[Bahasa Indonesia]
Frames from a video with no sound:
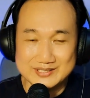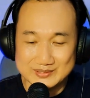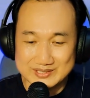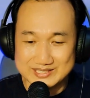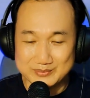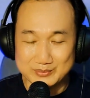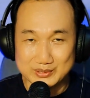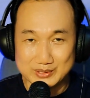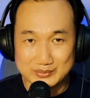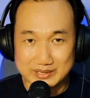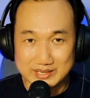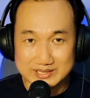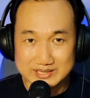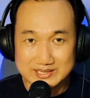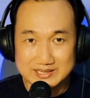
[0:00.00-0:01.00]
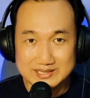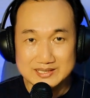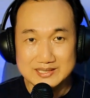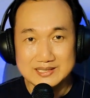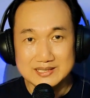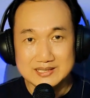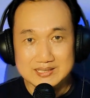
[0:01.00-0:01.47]
yang sudah saya modifikasi.
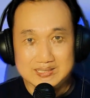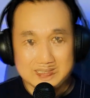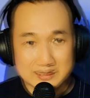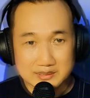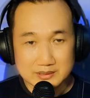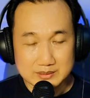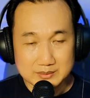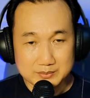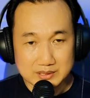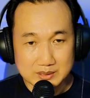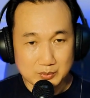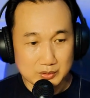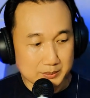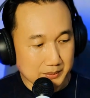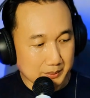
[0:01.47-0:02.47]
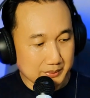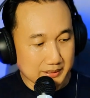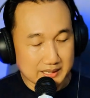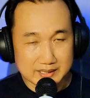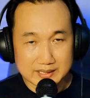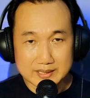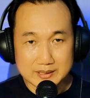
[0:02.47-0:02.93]
Kemudian
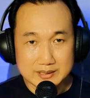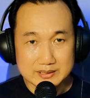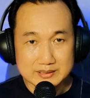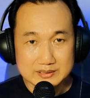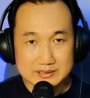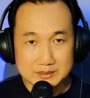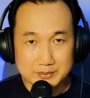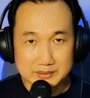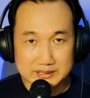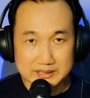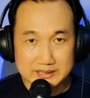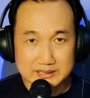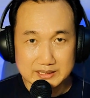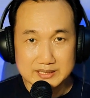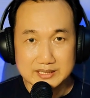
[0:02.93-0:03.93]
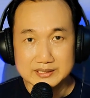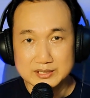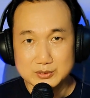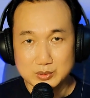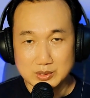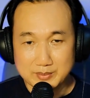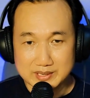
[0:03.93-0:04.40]
pabrikannya seperti ini tadi
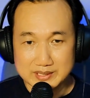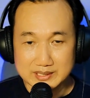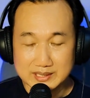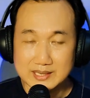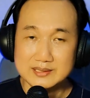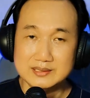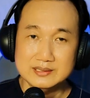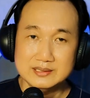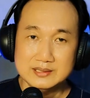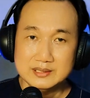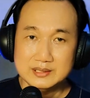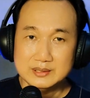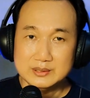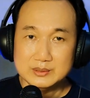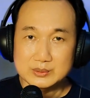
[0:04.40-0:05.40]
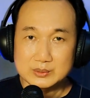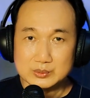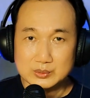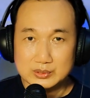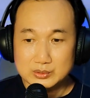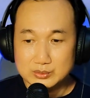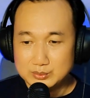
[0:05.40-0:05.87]
kita sudah bandingkan.
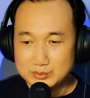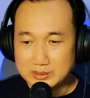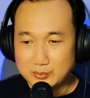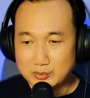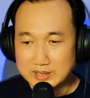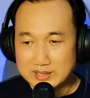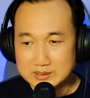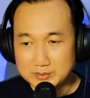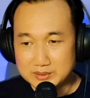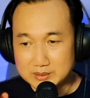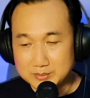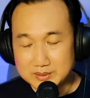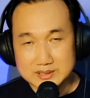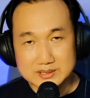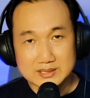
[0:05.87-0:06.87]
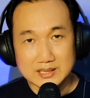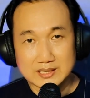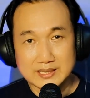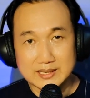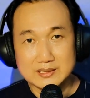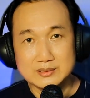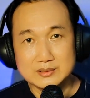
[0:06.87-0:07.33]
Untuk itu mudah-mudahan teman-teman
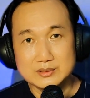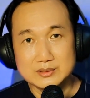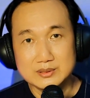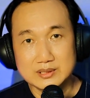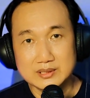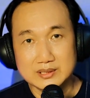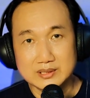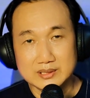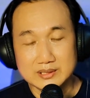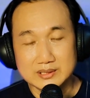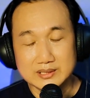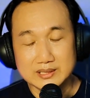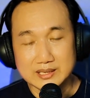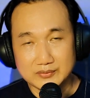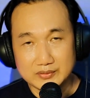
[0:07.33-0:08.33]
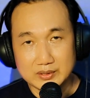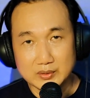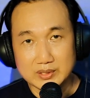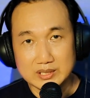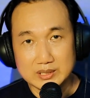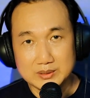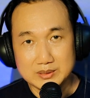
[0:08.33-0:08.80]
sekalian eh, dengan
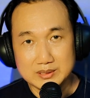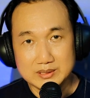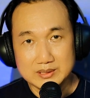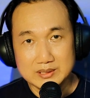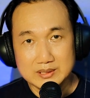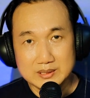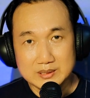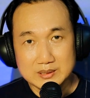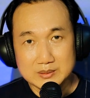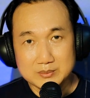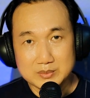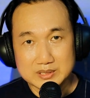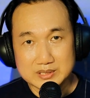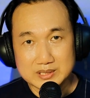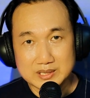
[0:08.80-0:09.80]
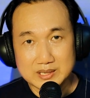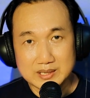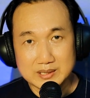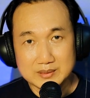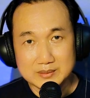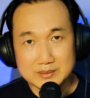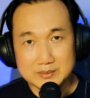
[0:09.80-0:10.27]
video ini
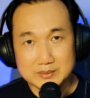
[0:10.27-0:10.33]
bisa